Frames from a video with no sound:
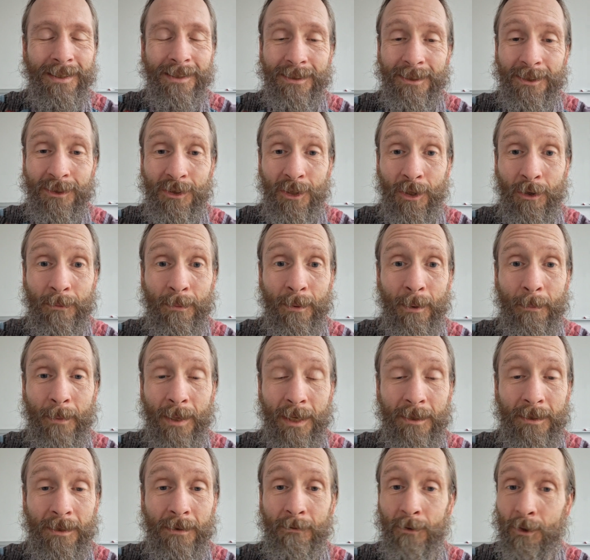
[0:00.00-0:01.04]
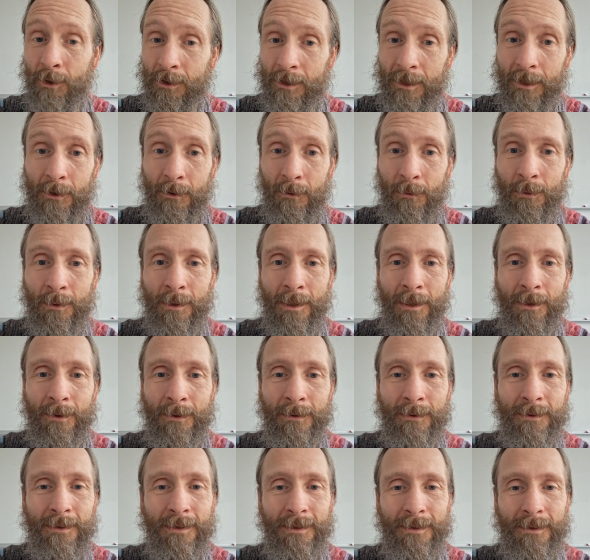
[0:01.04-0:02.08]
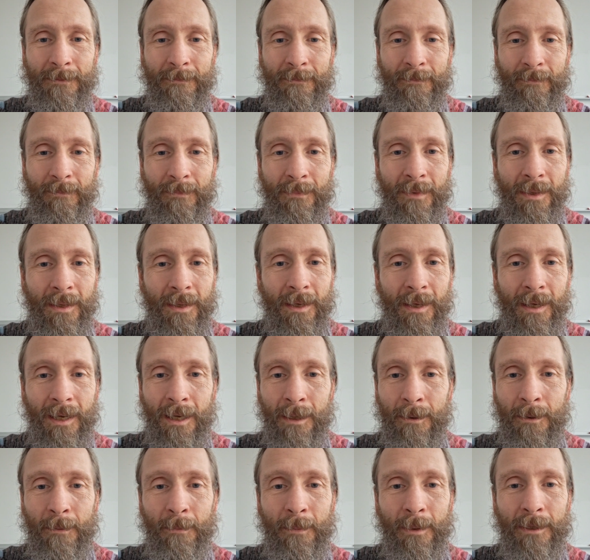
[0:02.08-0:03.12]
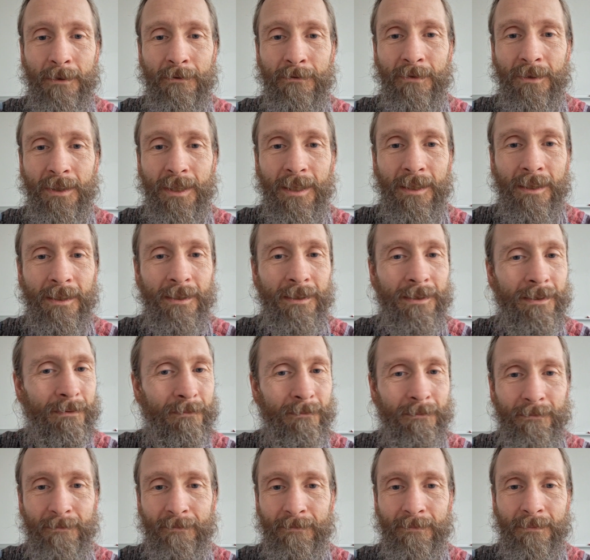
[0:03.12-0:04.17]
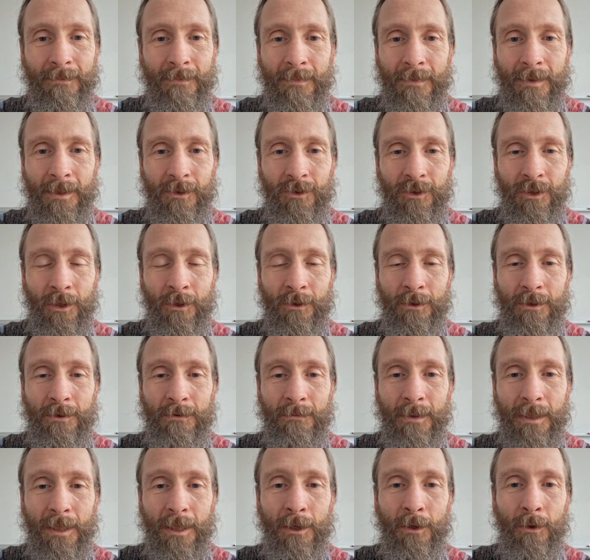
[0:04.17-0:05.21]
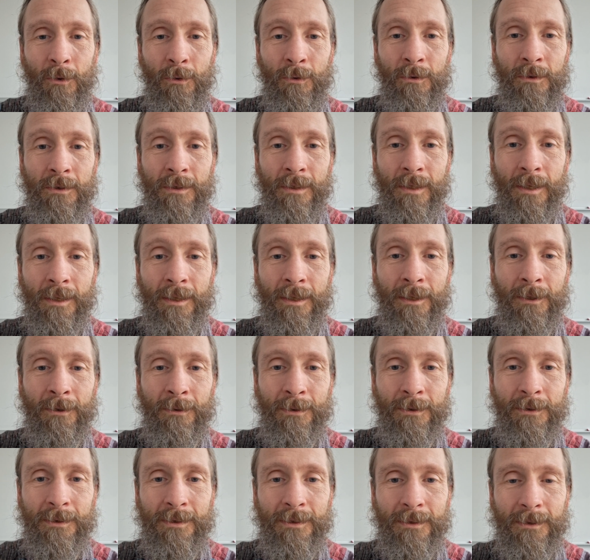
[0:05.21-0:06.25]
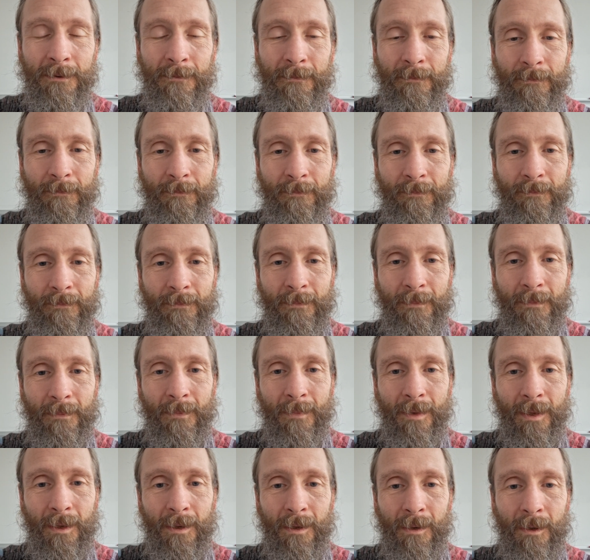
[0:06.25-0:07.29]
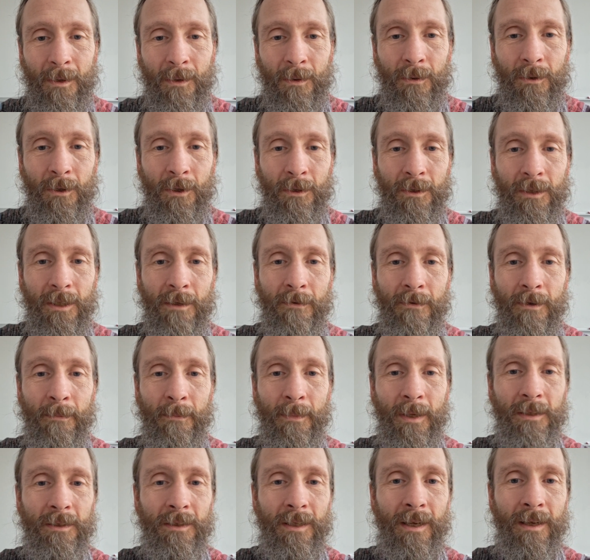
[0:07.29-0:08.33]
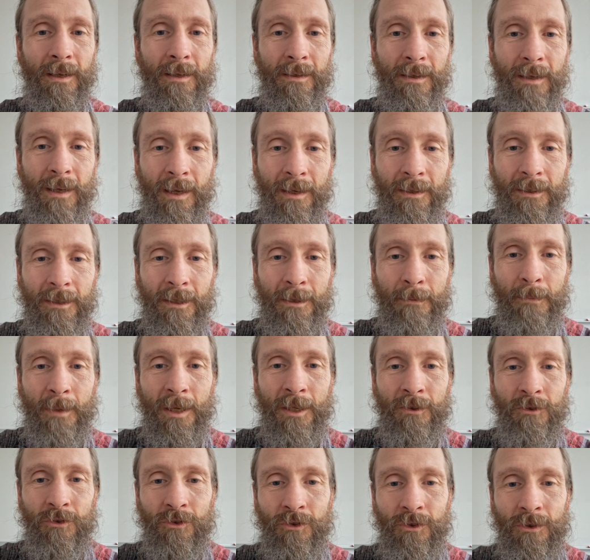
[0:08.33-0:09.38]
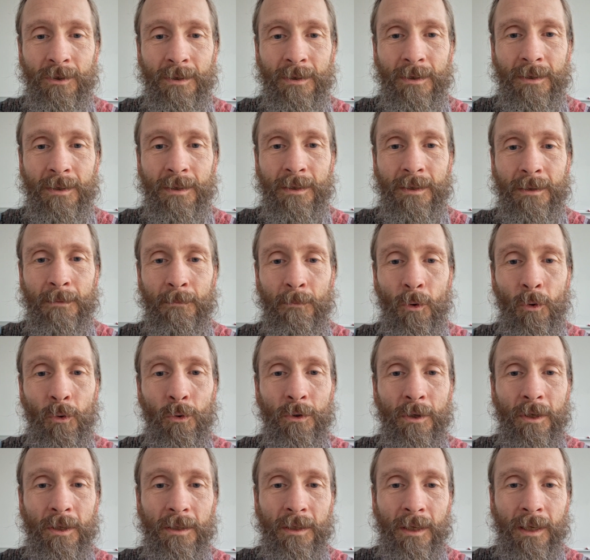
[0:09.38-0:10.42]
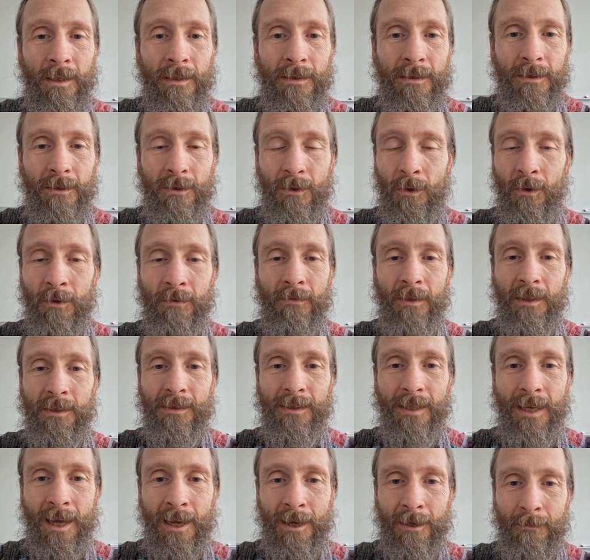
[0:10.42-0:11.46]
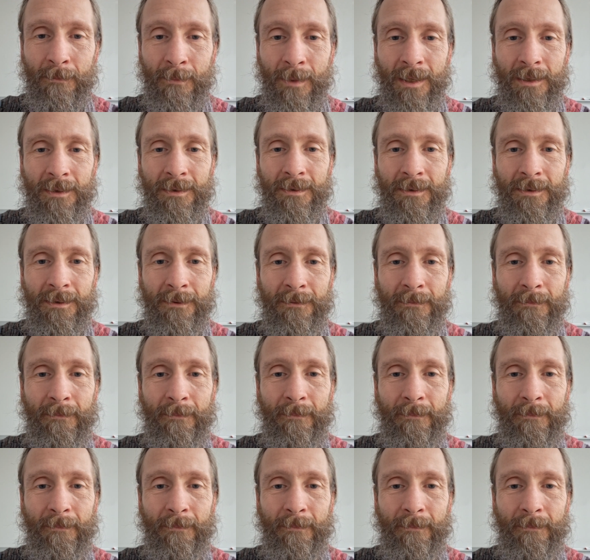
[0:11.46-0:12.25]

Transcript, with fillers: Das schaut bei manchen wirklich gut aus, aber bei vielen schaut es wie gekünstelt aus. Und auch hier will man dann andere Menschen, Modetrends, irgendwas nachmachen.